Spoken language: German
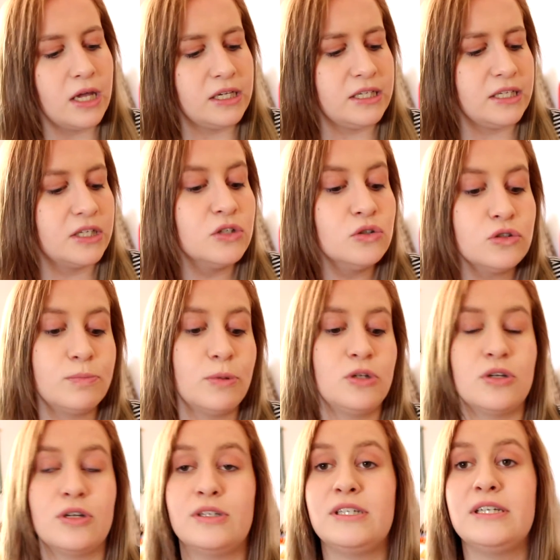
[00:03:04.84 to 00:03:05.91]
die
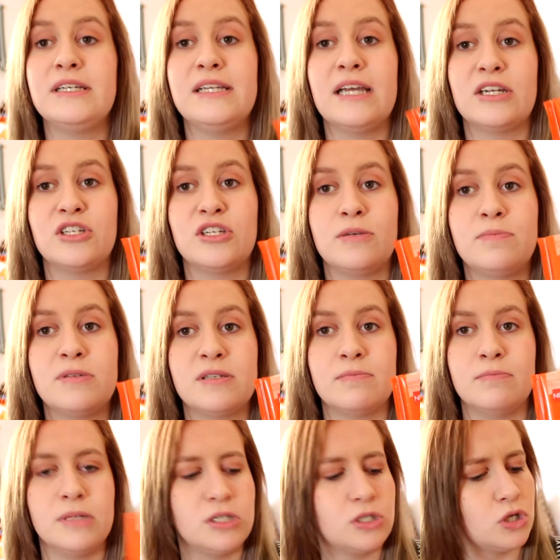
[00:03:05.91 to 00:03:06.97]
Knusper-Tortilla-Chips
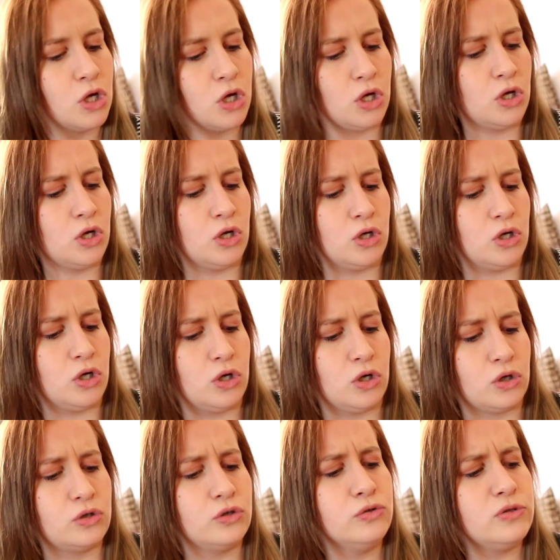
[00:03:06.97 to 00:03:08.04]
mit
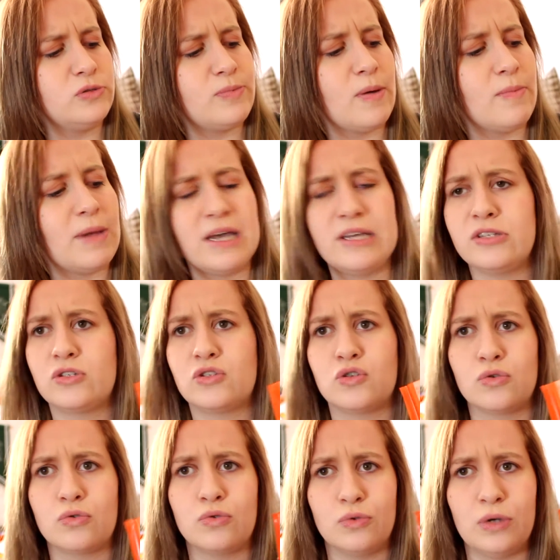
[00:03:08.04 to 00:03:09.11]
äh,
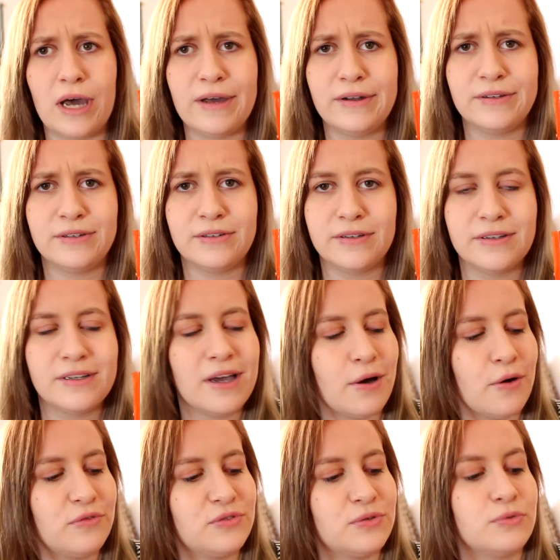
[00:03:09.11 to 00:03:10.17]
Knuspermais-Schokolade
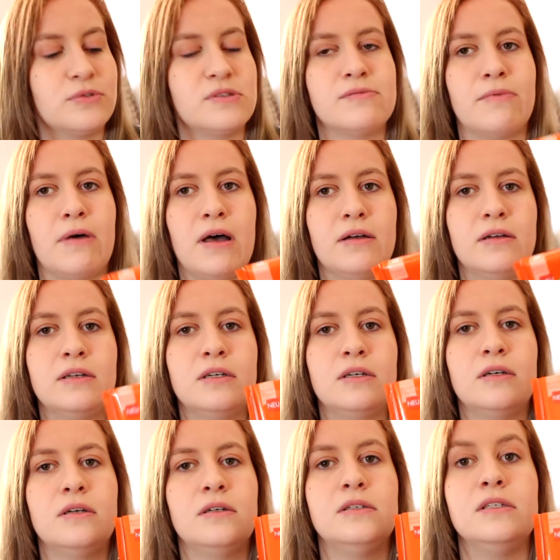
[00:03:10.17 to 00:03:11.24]
gekauft und zwar,
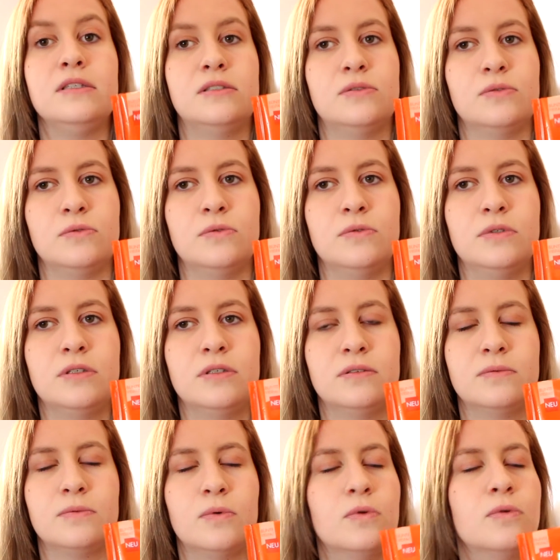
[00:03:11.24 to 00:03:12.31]
die ist so gut.
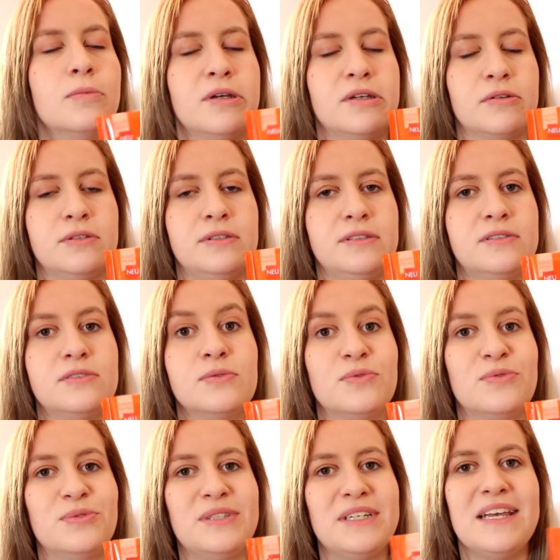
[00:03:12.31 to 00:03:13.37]
Oh mein Gott, die ist so
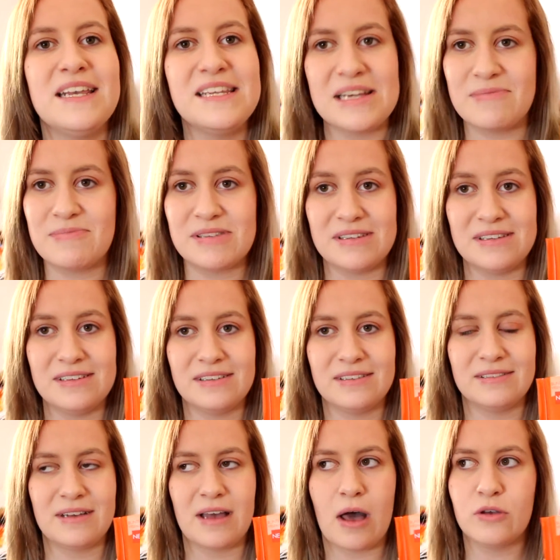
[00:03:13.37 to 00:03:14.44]
gut. Ich habe sie
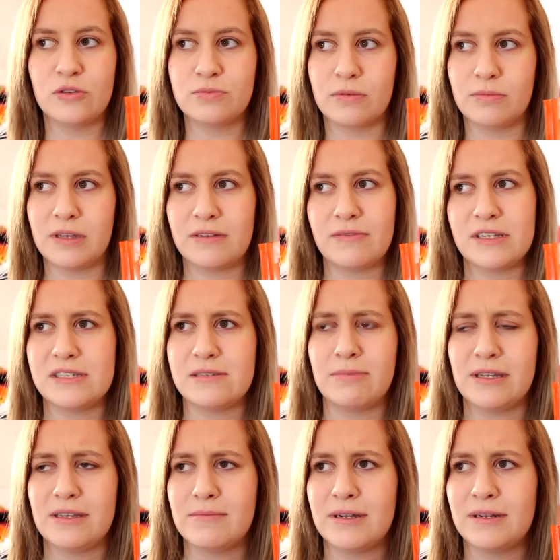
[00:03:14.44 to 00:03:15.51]
ausprobiert, weil ich sie
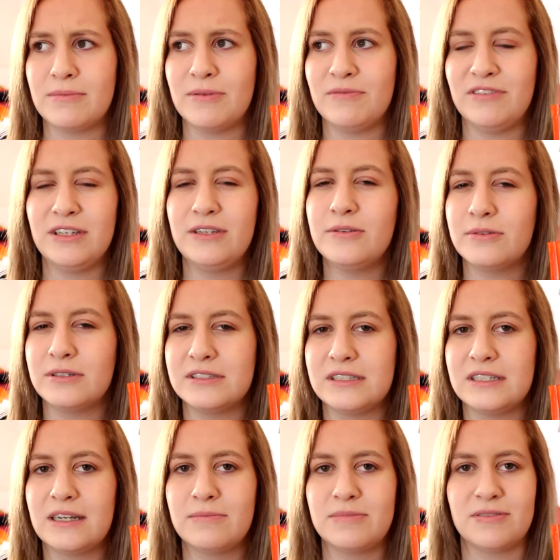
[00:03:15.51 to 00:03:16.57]
bei jemandem im Video
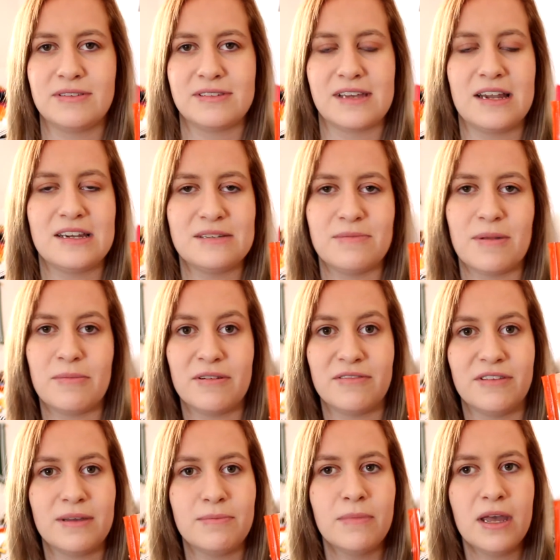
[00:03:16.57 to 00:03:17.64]
gesehen habe. Ich weiß gar nicht mehr
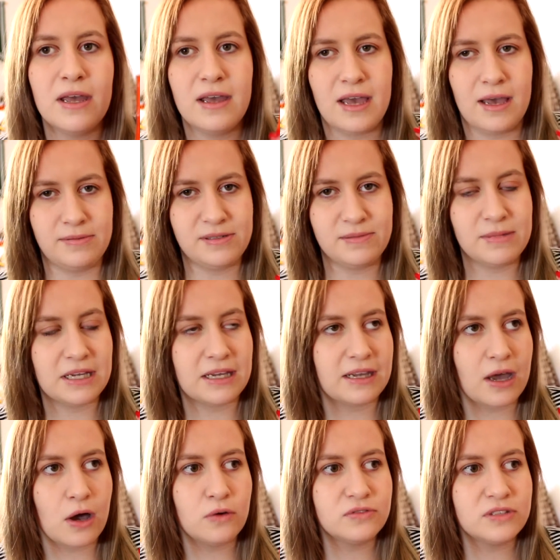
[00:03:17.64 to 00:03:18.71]
bei wem. Habe sie mir
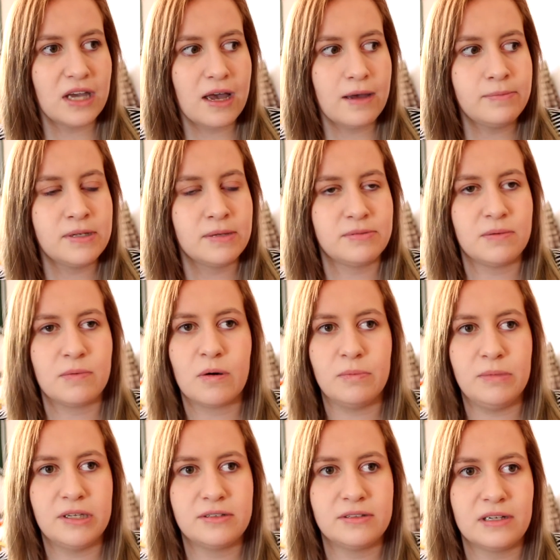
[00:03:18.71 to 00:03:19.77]
gekauft gehabt, habe sie
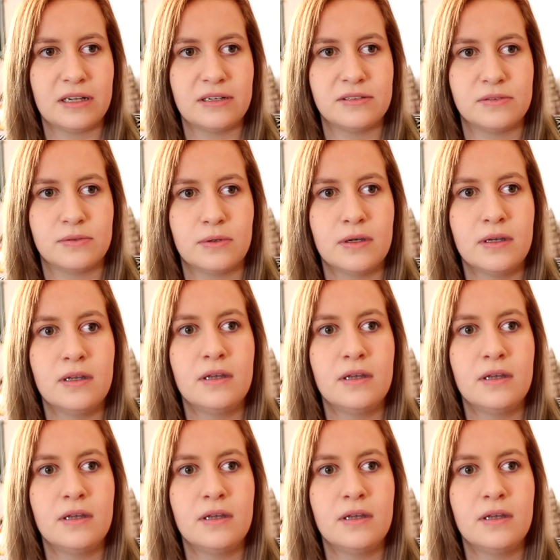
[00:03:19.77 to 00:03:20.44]
probiert und dachte so,